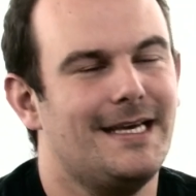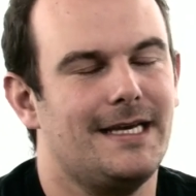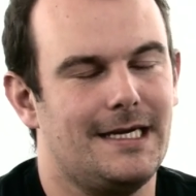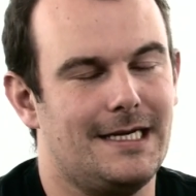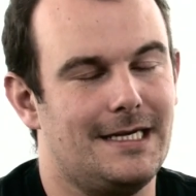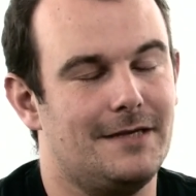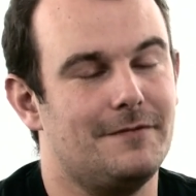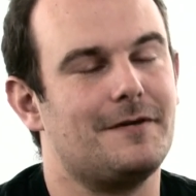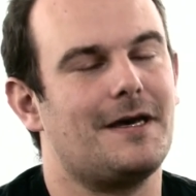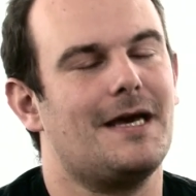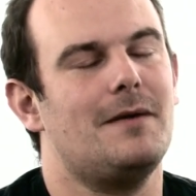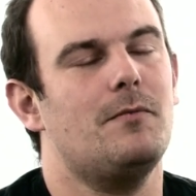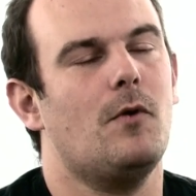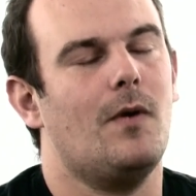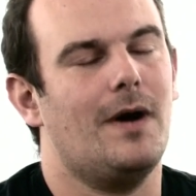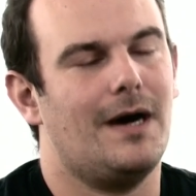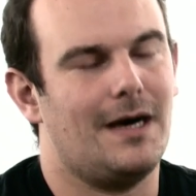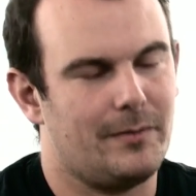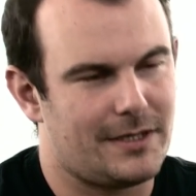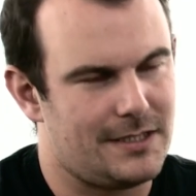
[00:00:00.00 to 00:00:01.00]
il est vraiment
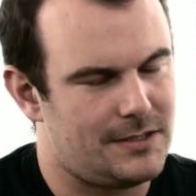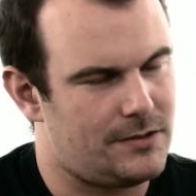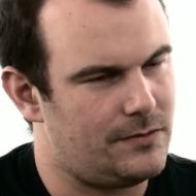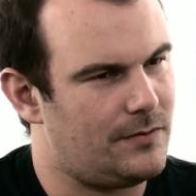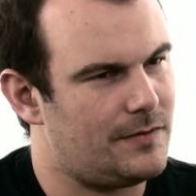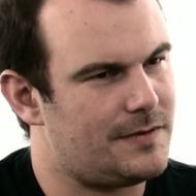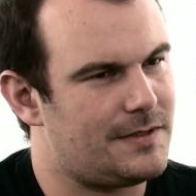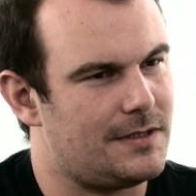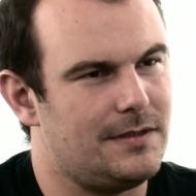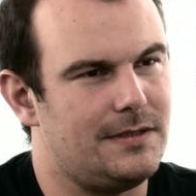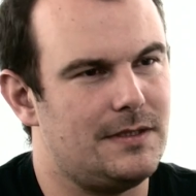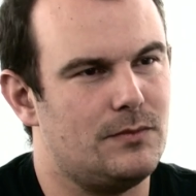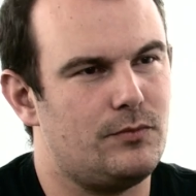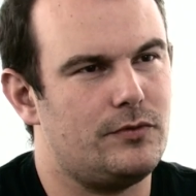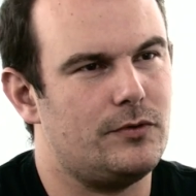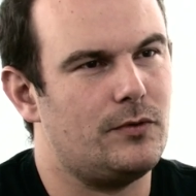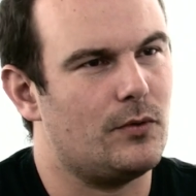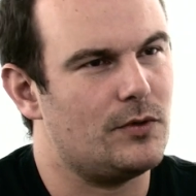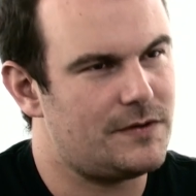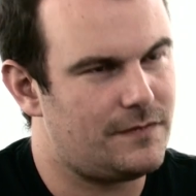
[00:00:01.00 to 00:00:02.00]
impressionnant, c'est une des
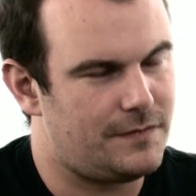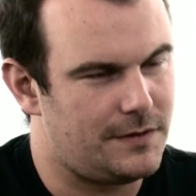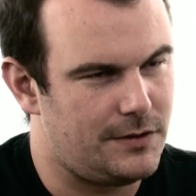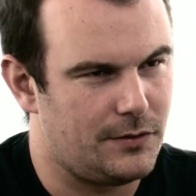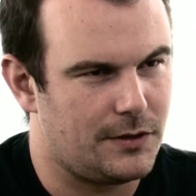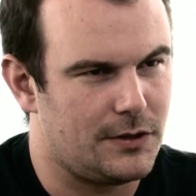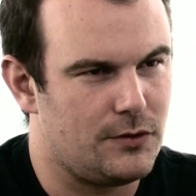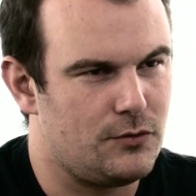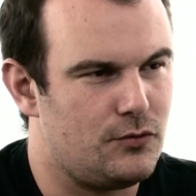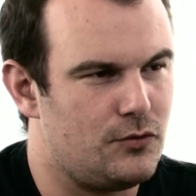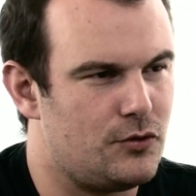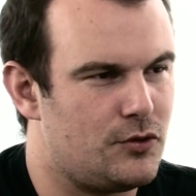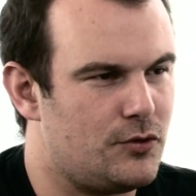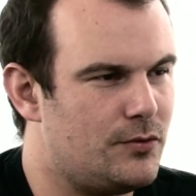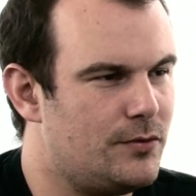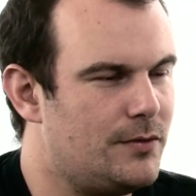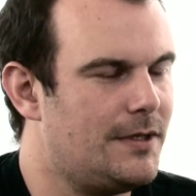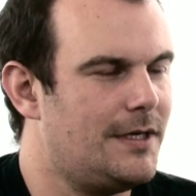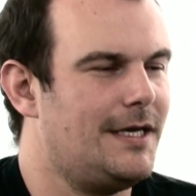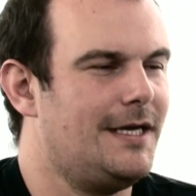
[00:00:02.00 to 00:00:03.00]
plus grosses figurines du
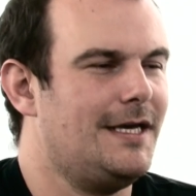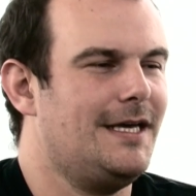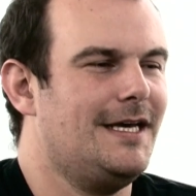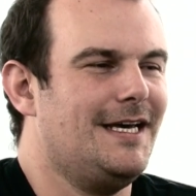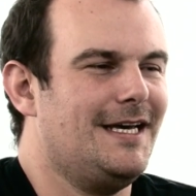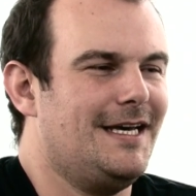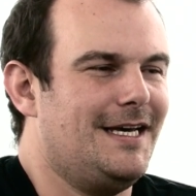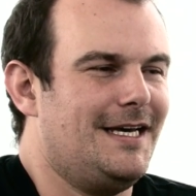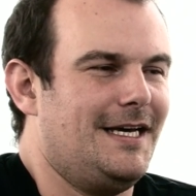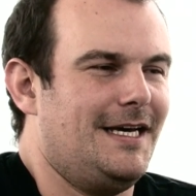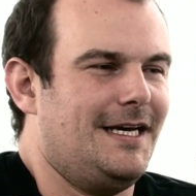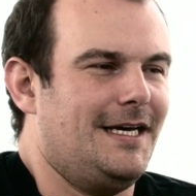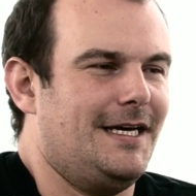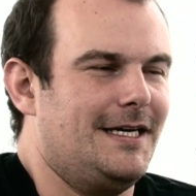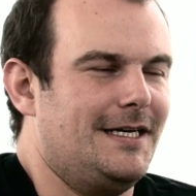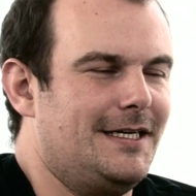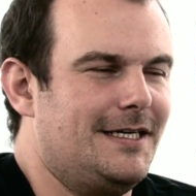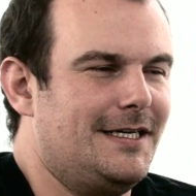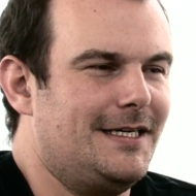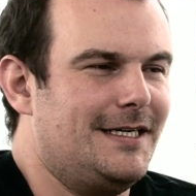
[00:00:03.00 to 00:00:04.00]
jeu.
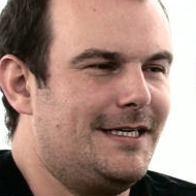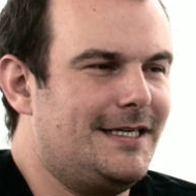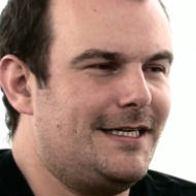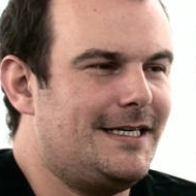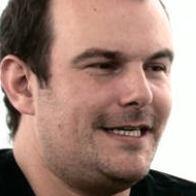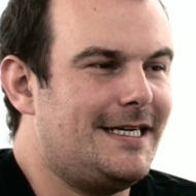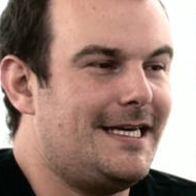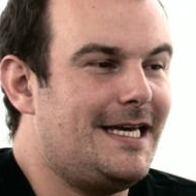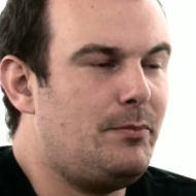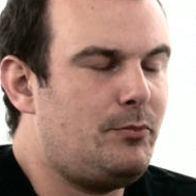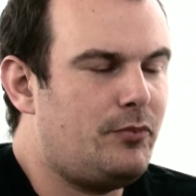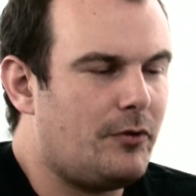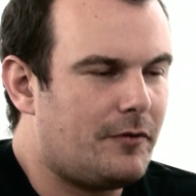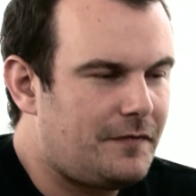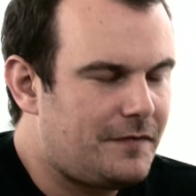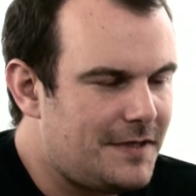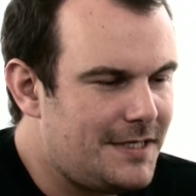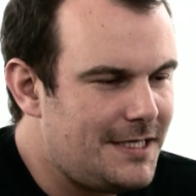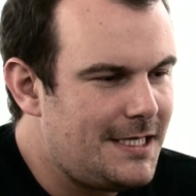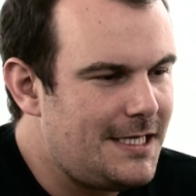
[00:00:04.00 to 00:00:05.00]
Euh, et pour
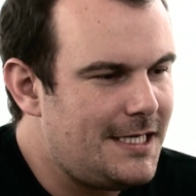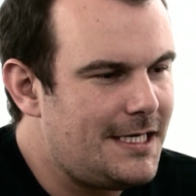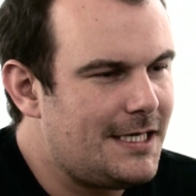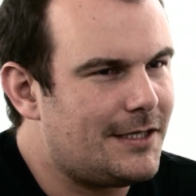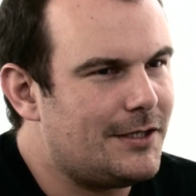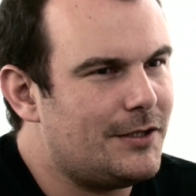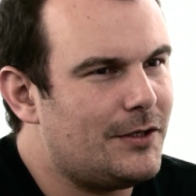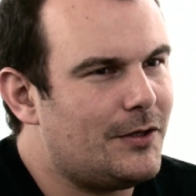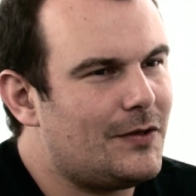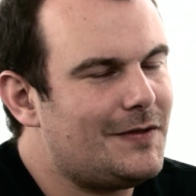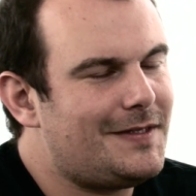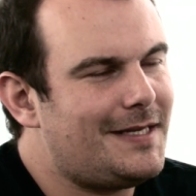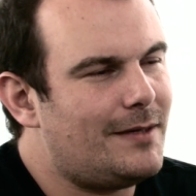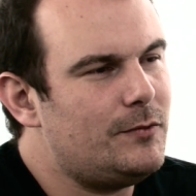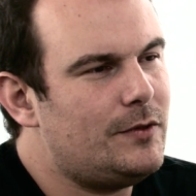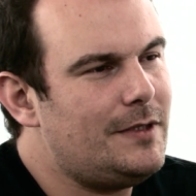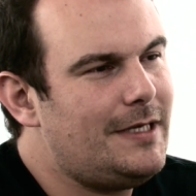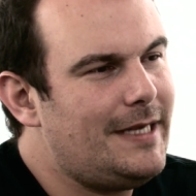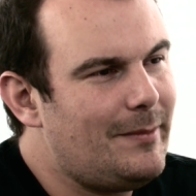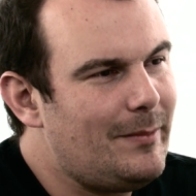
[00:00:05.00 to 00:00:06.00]
finir, en termes
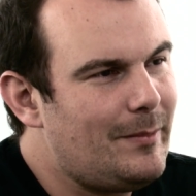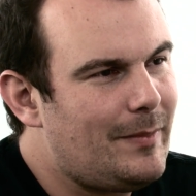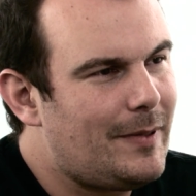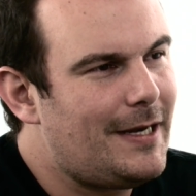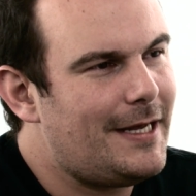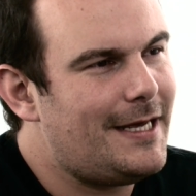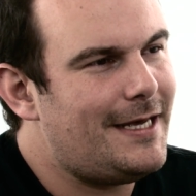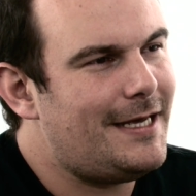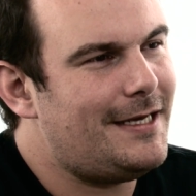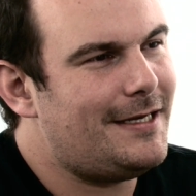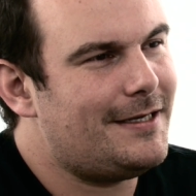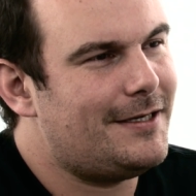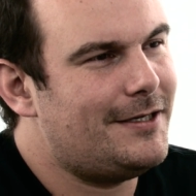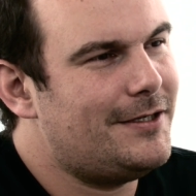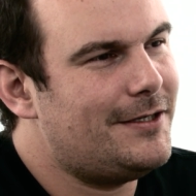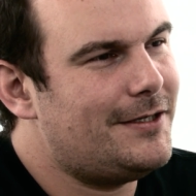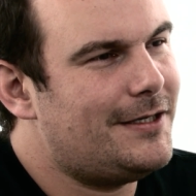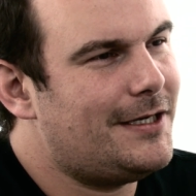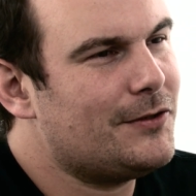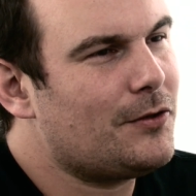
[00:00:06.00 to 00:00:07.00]
de gameplay,
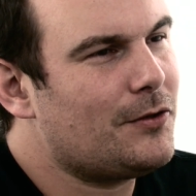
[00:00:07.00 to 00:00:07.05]
euh,